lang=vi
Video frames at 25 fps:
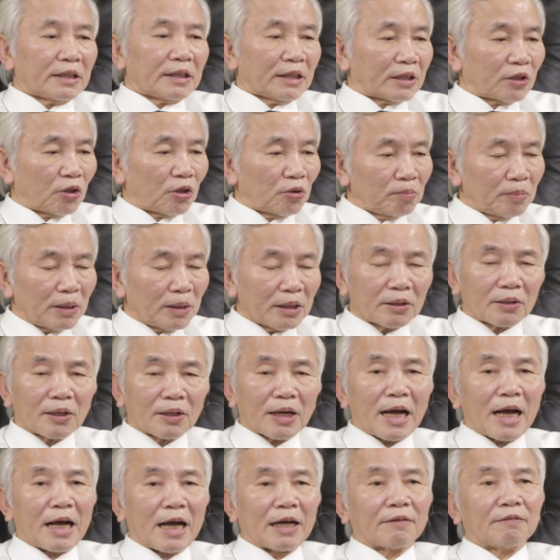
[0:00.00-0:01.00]
thì không biết
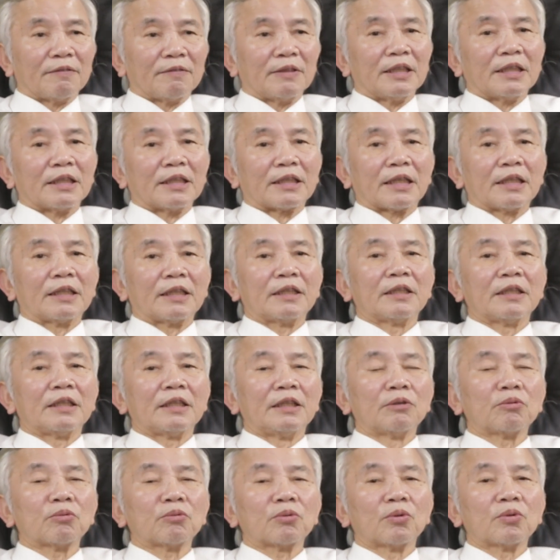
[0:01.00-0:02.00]
hại vì cái
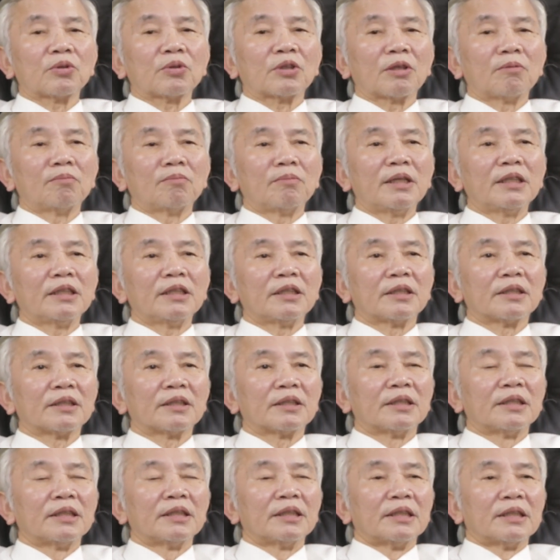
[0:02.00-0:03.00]
yếu tố tâm linh
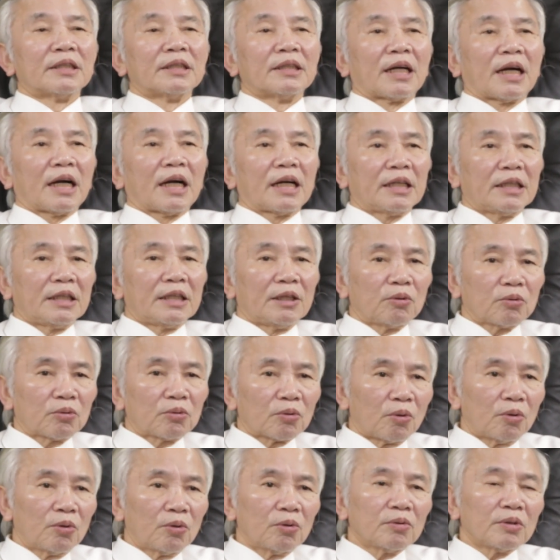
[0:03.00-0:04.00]
hay yếu
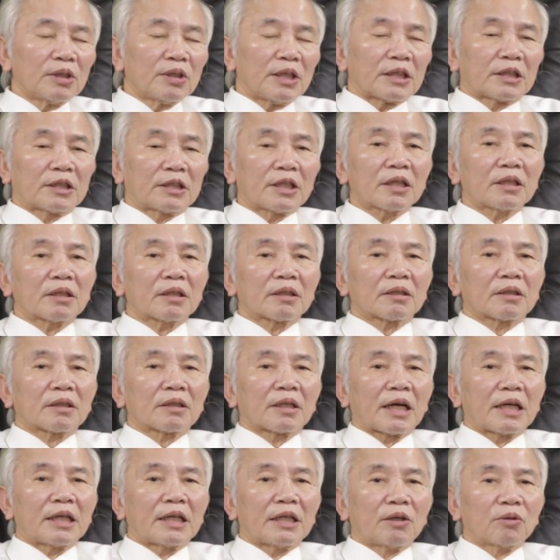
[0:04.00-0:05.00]
tố địa chất
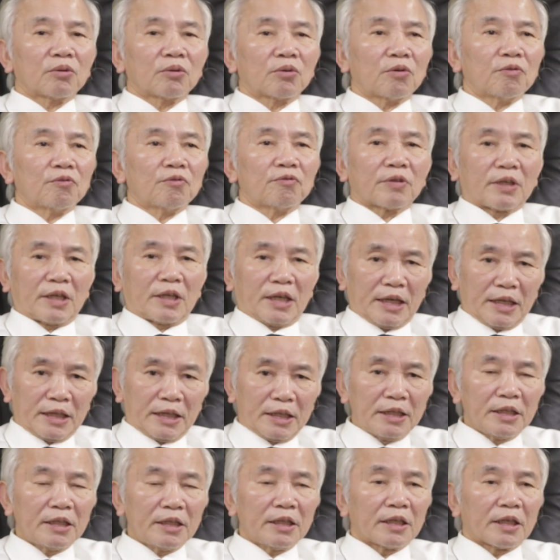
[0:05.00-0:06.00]
hay yếu tố vật
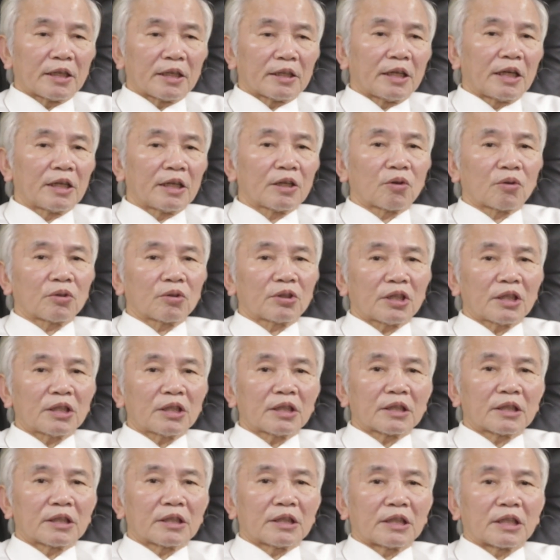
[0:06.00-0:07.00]
lý đấy có chất
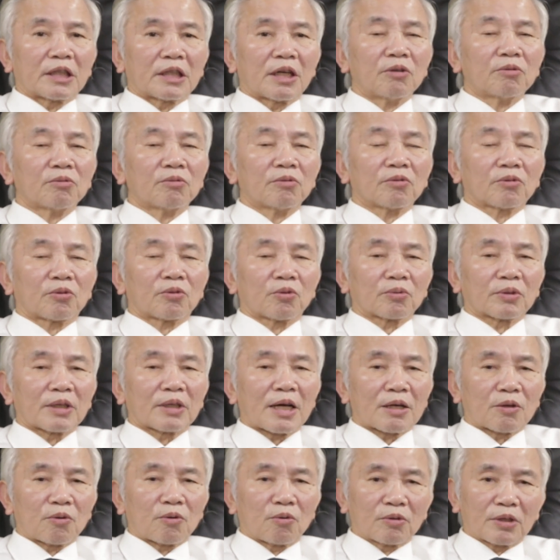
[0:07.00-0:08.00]
gì không chúng
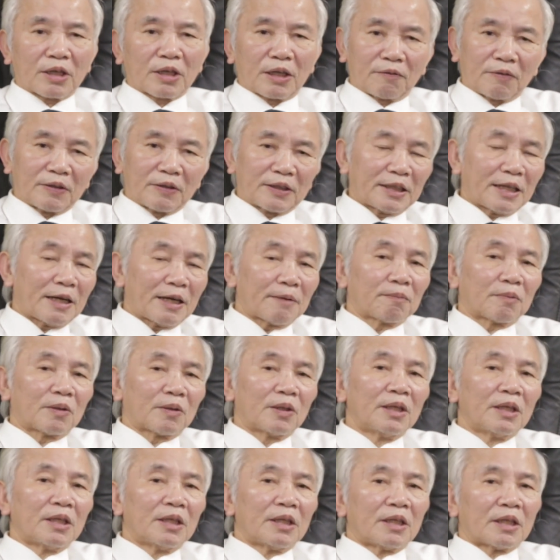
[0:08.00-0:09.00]
ta cũng cần phải xem
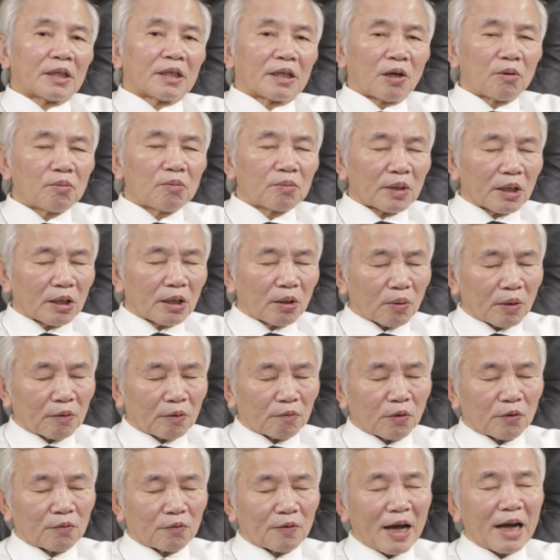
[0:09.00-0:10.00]
không kết
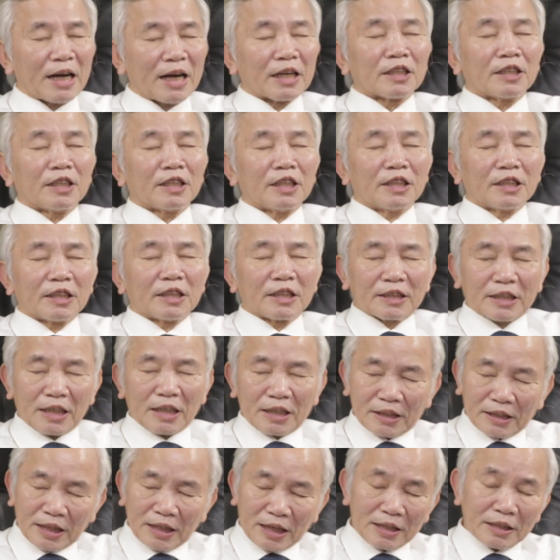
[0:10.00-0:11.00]
luận vội vàng nhưng
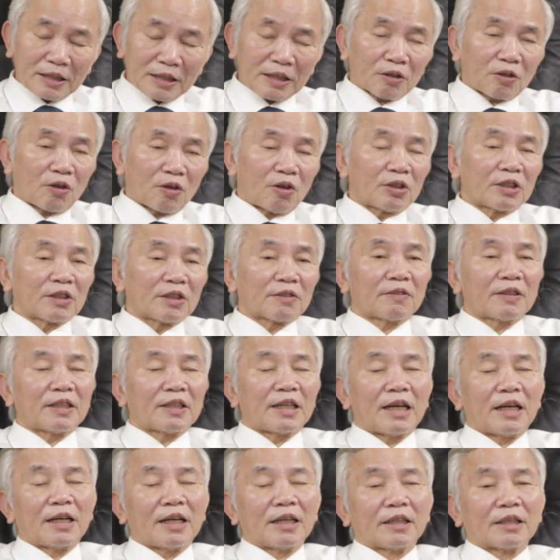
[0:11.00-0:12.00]
chắc chắn sẽ có những vấn
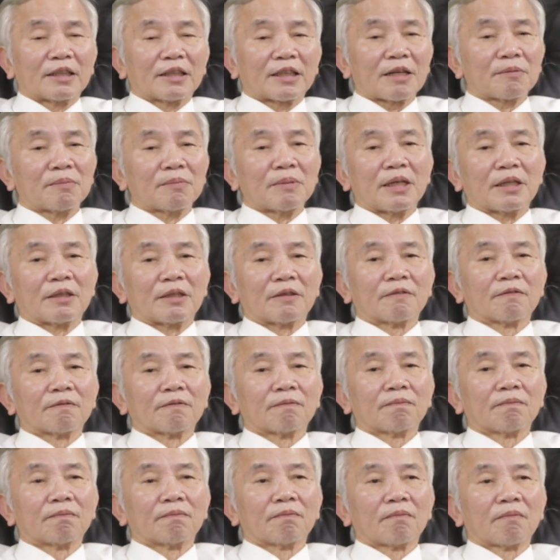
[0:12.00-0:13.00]
đề khác biệt
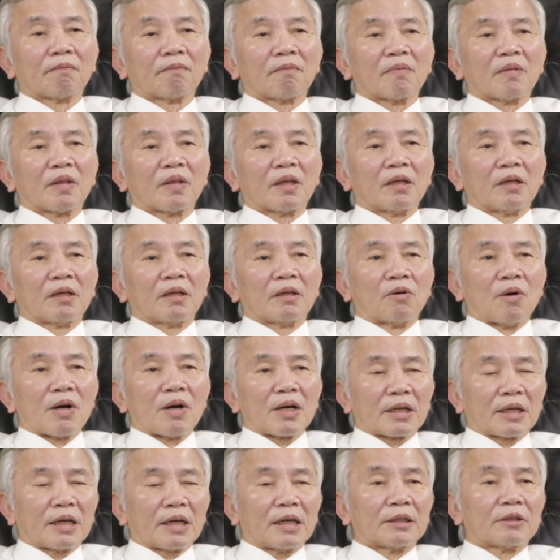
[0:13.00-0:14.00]

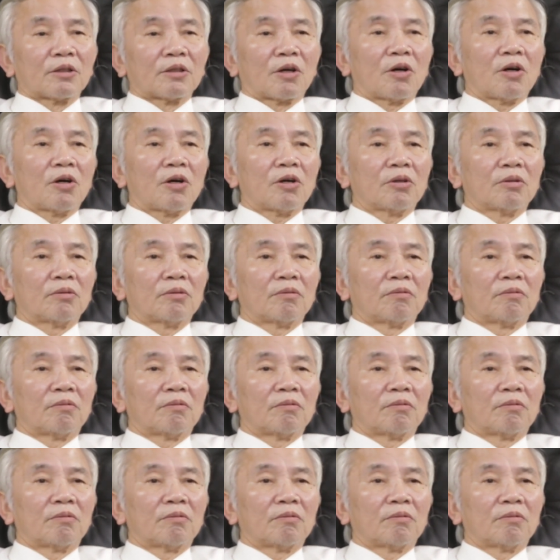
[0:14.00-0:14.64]
hoặc là do